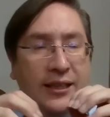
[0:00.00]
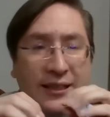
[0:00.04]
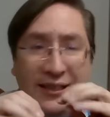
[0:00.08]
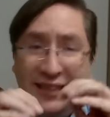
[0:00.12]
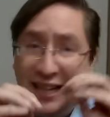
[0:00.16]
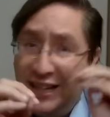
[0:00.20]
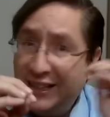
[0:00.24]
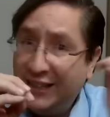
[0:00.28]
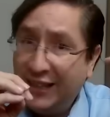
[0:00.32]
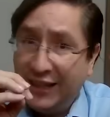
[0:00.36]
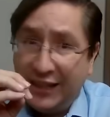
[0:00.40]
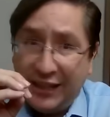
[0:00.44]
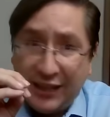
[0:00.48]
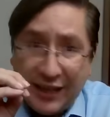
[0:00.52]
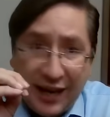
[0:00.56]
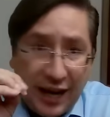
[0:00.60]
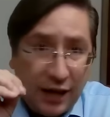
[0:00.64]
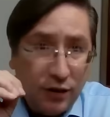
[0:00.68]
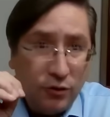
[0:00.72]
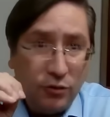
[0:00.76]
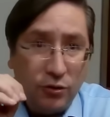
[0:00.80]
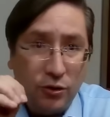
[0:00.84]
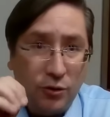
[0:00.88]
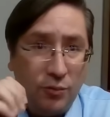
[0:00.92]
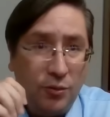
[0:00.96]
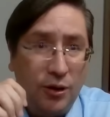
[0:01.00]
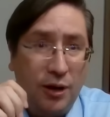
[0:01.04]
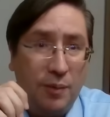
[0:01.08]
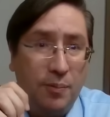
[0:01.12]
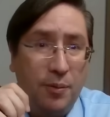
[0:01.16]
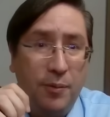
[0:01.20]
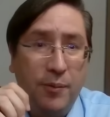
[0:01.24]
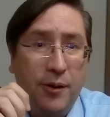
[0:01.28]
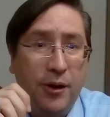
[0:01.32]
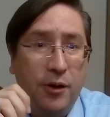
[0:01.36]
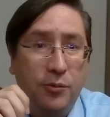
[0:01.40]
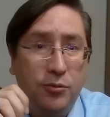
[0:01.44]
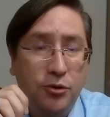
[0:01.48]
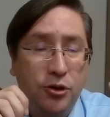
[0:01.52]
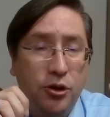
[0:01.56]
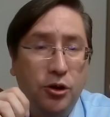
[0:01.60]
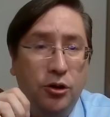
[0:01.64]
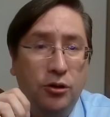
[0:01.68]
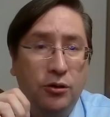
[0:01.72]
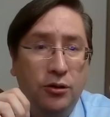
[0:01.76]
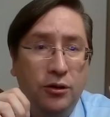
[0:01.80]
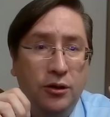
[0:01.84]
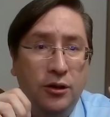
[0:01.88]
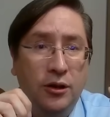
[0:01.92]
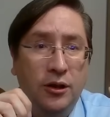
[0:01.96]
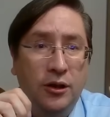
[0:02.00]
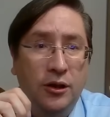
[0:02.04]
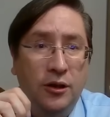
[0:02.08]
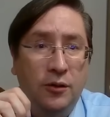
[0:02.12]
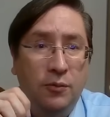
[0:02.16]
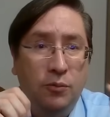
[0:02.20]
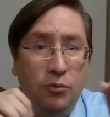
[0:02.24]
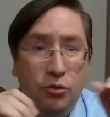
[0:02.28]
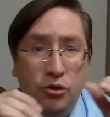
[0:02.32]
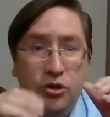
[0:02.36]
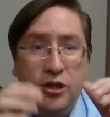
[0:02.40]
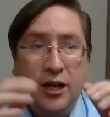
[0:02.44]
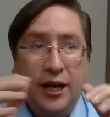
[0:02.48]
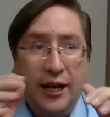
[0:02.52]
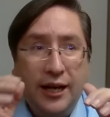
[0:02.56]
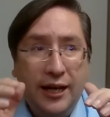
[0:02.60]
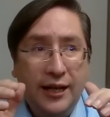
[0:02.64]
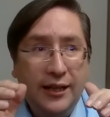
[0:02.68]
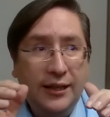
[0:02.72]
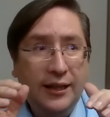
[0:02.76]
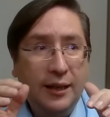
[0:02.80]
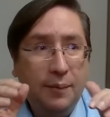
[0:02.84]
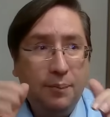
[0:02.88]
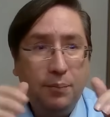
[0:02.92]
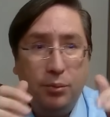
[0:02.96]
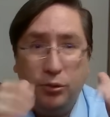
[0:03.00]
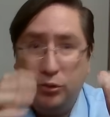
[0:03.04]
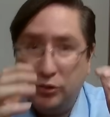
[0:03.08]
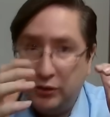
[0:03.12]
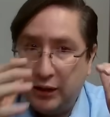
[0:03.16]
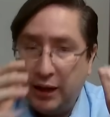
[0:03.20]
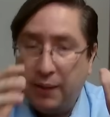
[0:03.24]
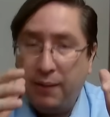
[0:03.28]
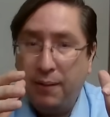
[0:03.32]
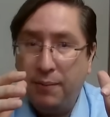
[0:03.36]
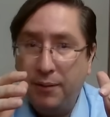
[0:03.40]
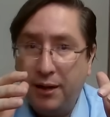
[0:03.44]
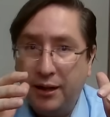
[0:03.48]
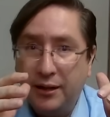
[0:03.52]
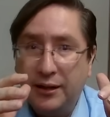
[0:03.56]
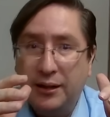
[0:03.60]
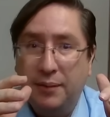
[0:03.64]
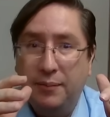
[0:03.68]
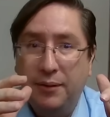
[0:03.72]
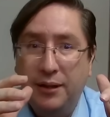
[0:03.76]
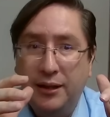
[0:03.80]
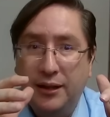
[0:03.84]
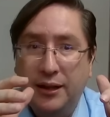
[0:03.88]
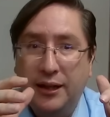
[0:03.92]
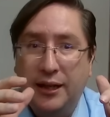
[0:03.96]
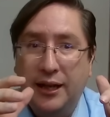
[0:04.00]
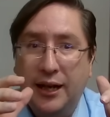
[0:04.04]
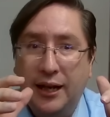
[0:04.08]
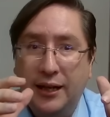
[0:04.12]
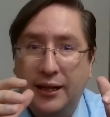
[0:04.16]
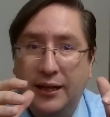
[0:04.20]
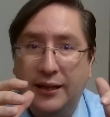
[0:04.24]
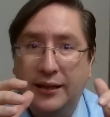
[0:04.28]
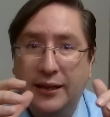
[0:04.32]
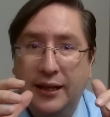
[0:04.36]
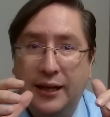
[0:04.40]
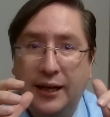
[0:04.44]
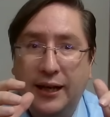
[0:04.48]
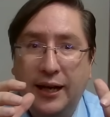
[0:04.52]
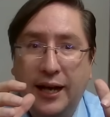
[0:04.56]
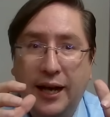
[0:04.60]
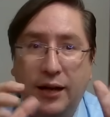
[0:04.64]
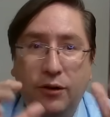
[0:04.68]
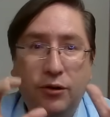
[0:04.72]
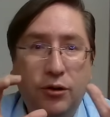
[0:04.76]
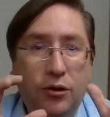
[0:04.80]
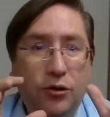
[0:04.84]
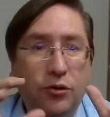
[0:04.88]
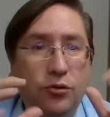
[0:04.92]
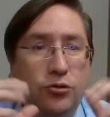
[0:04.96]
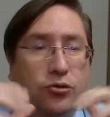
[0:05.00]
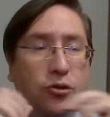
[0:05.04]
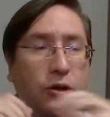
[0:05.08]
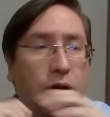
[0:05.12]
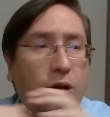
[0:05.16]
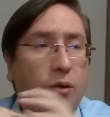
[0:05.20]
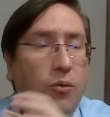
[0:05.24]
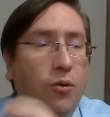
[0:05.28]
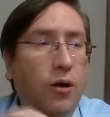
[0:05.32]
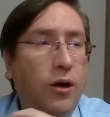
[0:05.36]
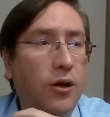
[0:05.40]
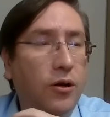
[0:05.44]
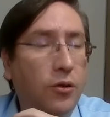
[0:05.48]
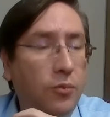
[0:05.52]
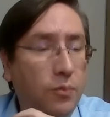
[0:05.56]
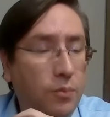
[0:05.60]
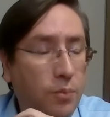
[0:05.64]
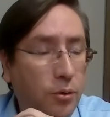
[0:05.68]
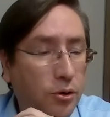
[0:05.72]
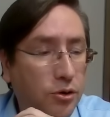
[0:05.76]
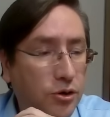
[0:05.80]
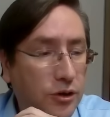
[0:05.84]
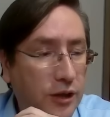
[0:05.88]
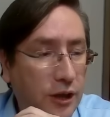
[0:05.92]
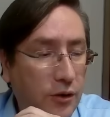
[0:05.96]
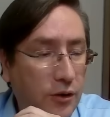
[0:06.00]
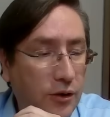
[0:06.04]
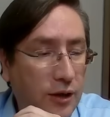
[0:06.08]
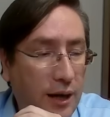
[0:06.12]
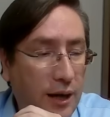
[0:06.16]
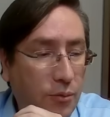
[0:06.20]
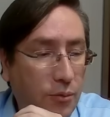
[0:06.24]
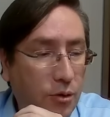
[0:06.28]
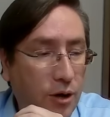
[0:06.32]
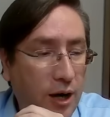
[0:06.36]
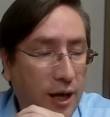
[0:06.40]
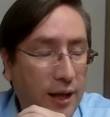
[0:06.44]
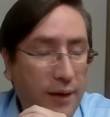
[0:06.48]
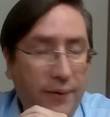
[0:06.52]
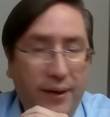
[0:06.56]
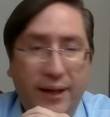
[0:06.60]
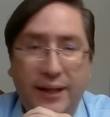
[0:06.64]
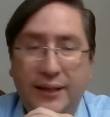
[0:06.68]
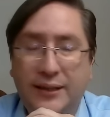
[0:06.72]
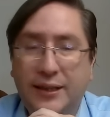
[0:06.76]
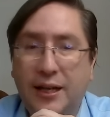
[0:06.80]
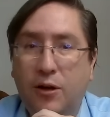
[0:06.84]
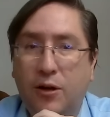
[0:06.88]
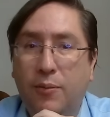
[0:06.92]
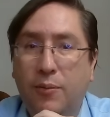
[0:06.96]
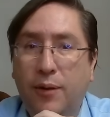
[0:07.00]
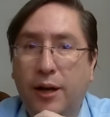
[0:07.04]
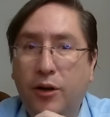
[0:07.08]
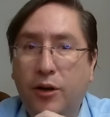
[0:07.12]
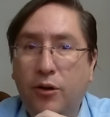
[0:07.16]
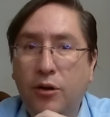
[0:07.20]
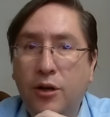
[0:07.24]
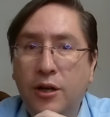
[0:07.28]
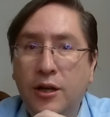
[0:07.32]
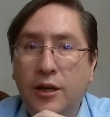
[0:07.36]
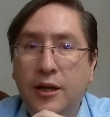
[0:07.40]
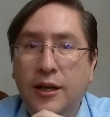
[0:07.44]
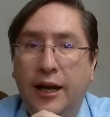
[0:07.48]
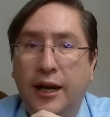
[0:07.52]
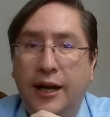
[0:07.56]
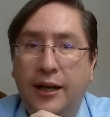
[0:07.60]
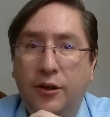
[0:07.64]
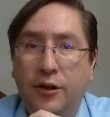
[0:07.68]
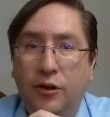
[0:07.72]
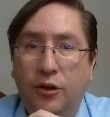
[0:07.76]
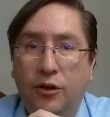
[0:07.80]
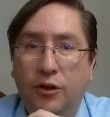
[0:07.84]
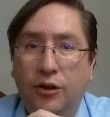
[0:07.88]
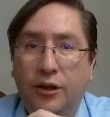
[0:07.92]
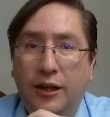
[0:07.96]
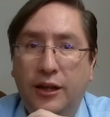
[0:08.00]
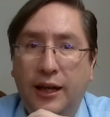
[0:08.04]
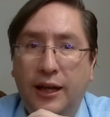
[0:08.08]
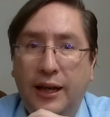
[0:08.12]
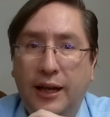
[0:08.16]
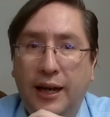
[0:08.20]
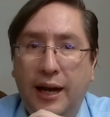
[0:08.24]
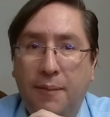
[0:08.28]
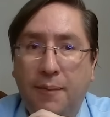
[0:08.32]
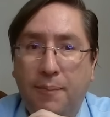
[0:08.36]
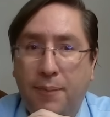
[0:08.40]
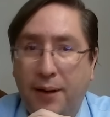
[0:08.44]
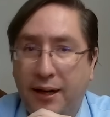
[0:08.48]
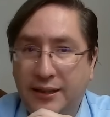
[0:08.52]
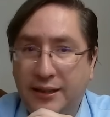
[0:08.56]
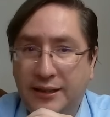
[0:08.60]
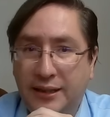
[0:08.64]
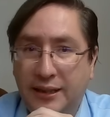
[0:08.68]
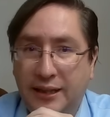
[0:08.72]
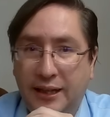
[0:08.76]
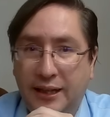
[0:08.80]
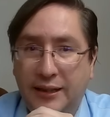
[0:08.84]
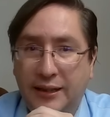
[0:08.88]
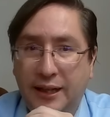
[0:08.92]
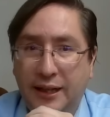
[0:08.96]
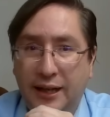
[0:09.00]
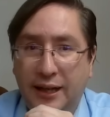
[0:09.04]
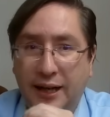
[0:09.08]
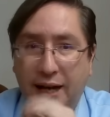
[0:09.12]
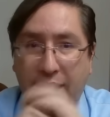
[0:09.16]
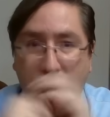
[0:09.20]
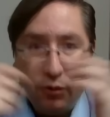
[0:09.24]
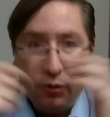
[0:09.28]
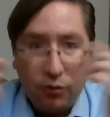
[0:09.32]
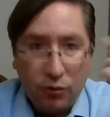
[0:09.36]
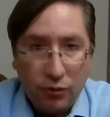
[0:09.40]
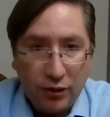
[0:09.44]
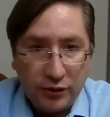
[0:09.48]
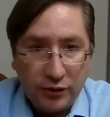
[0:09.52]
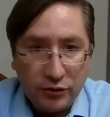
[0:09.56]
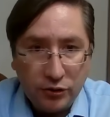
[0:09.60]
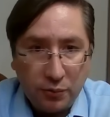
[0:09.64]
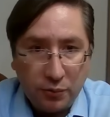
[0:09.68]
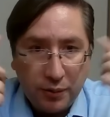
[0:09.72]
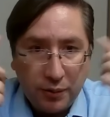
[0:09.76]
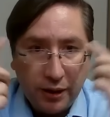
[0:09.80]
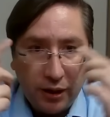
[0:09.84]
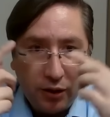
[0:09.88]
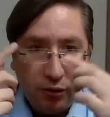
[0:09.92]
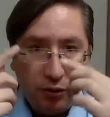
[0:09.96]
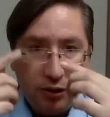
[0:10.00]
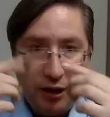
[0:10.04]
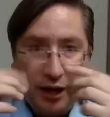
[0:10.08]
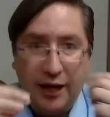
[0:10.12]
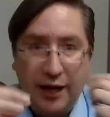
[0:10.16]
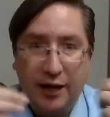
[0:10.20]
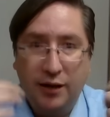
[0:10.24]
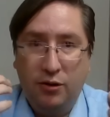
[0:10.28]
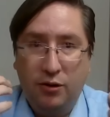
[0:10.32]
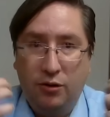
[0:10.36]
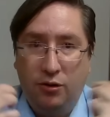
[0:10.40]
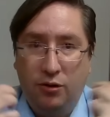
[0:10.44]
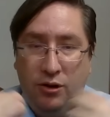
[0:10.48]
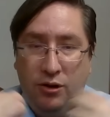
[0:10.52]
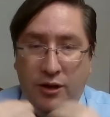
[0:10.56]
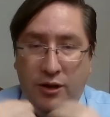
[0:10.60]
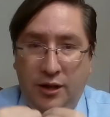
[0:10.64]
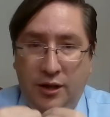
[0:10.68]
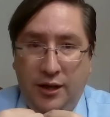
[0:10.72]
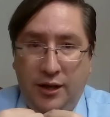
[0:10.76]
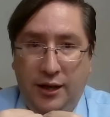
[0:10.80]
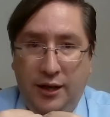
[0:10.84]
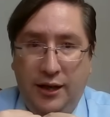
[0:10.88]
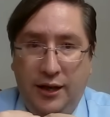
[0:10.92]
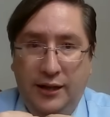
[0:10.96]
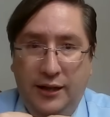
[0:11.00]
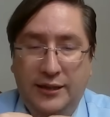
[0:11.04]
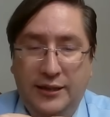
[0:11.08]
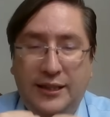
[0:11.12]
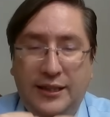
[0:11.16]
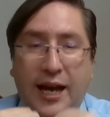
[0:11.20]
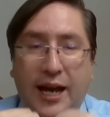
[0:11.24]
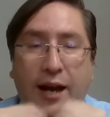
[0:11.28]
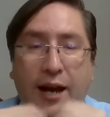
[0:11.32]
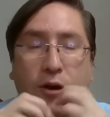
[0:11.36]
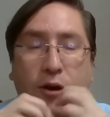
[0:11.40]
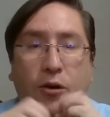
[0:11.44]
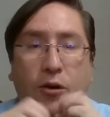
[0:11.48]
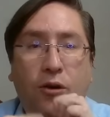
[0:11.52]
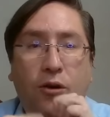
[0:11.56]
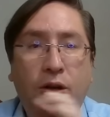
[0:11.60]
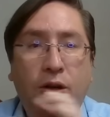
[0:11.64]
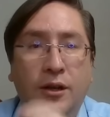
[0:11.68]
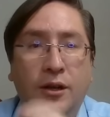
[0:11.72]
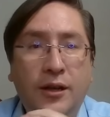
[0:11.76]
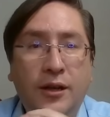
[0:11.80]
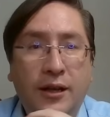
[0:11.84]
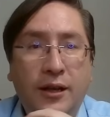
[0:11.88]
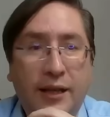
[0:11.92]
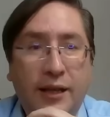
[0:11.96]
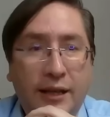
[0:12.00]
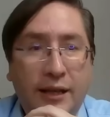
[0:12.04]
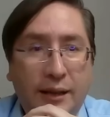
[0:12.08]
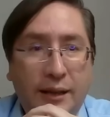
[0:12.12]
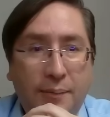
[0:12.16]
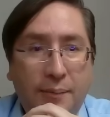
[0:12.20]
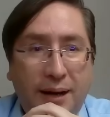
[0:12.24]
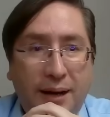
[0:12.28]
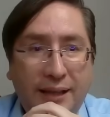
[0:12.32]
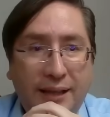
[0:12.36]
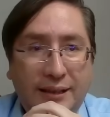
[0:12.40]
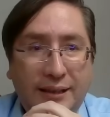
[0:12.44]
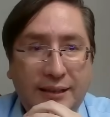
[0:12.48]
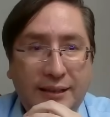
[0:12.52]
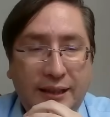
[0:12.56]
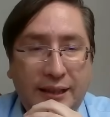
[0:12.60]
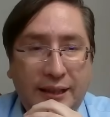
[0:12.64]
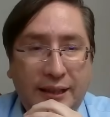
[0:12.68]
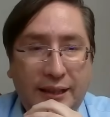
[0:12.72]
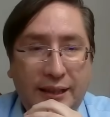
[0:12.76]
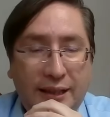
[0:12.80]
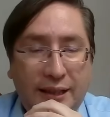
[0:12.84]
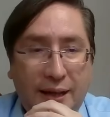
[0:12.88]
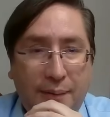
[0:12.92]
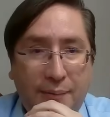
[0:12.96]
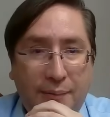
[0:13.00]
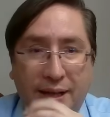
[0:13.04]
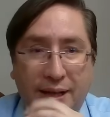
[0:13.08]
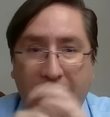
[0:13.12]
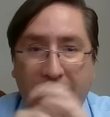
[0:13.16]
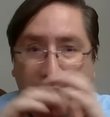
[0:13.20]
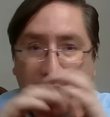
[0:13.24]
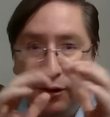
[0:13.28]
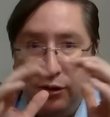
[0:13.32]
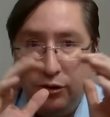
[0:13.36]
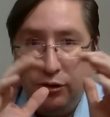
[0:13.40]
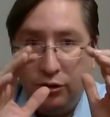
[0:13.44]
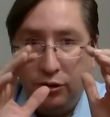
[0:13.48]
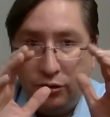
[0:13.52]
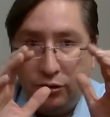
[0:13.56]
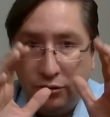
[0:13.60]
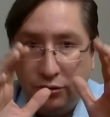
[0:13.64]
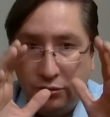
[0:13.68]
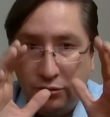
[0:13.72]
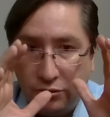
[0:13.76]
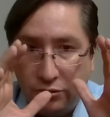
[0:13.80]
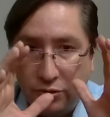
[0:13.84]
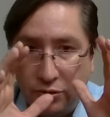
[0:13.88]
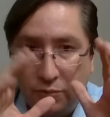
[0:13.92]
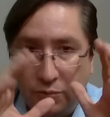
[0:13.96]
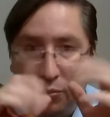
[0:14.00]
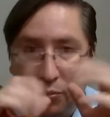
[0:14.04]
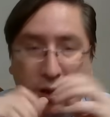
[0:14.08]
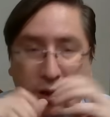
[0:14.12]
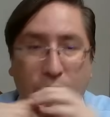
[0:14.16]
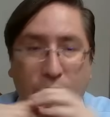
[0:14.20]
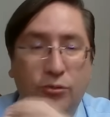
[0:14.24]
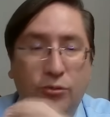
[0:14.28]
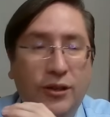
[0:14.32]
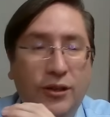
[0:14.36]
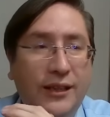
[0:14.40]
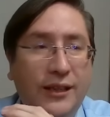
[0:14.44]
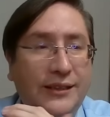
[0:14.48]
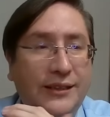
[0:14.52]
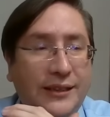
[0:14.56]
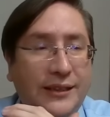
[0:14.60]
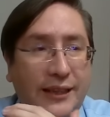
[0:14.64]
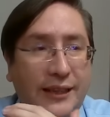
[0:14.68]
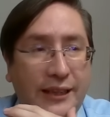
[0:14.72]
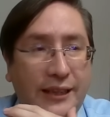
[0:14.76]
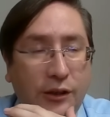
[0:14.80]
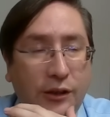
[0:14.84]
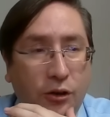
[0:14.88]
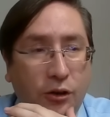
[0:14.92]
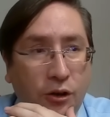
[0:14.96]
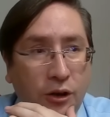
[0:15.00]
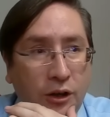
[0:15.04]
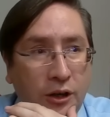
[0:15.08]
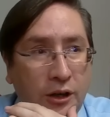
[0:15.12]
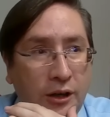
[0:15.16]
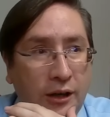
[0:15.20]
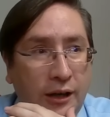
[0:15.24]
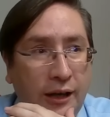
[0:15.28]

Dante Delgado como la primera opción, mucha gente apostaba abiertamente que era Dante Delgado. Incluso recuerdo un posteo de la abogada Vanessa Romero en donde aparece Dante Delgado con el sombrero negro, el saco y demás, eh, caminando rumbo a un destino.